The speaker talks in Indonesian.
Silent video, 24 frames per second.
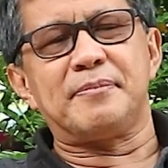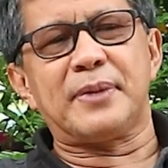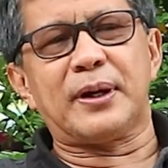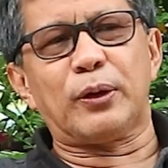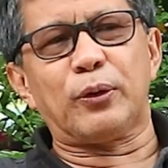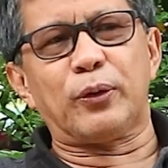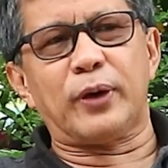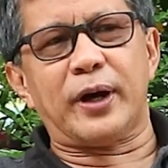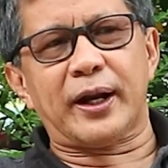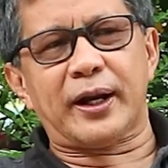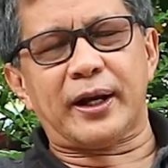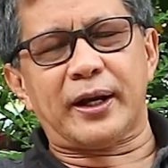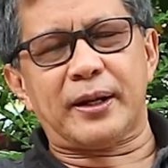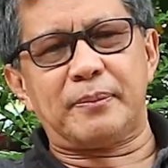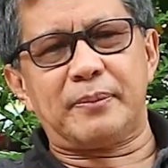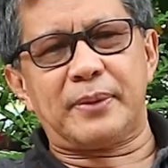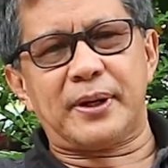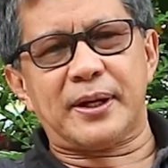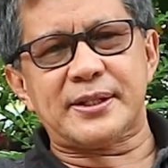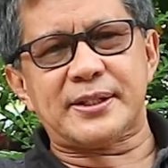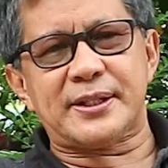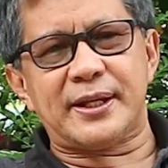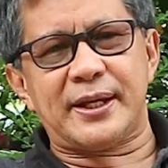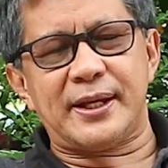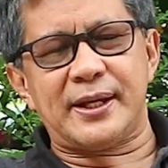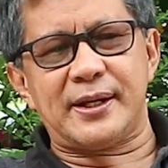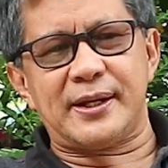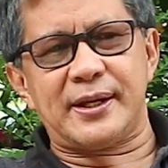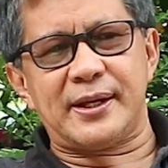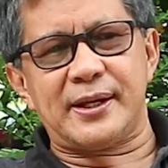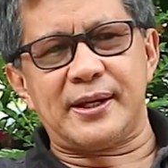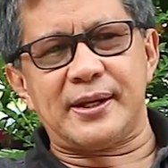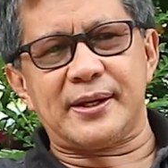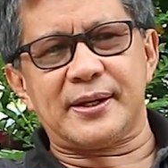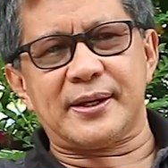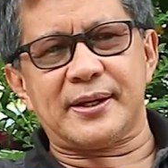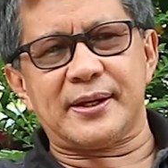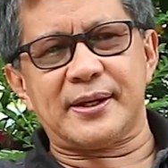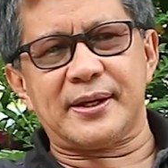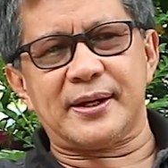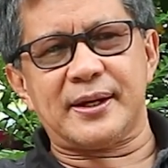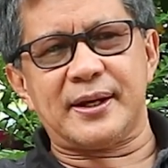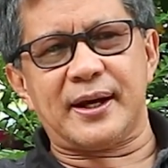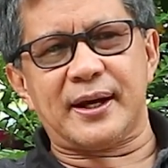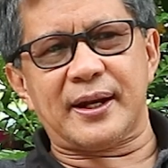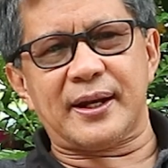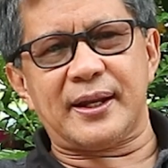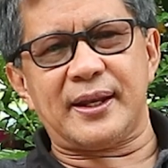mengeluarkan bangsa ini
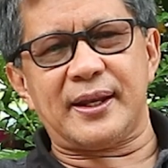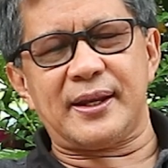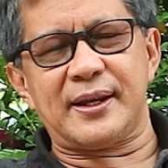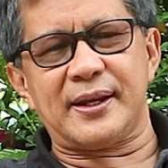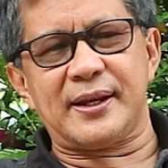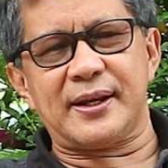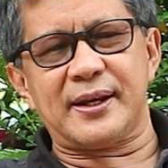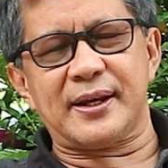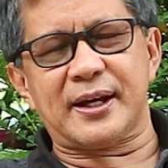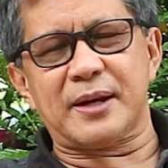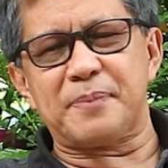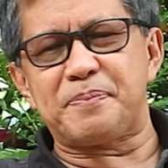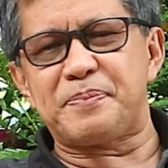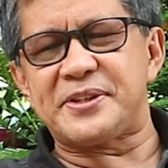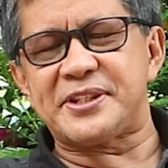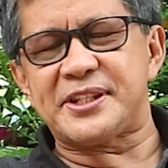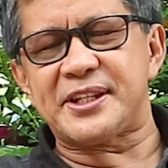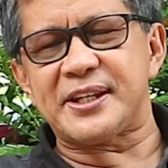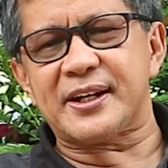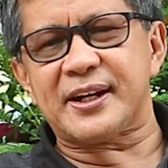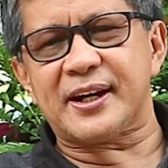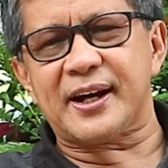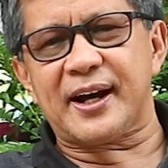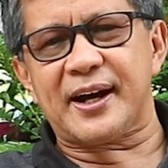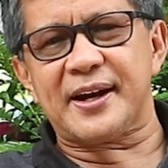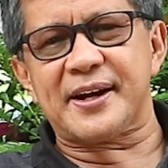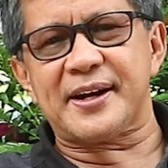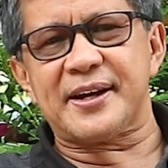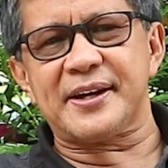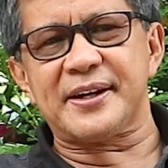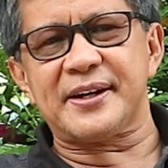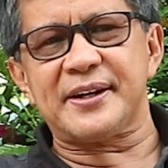dari kepicikan,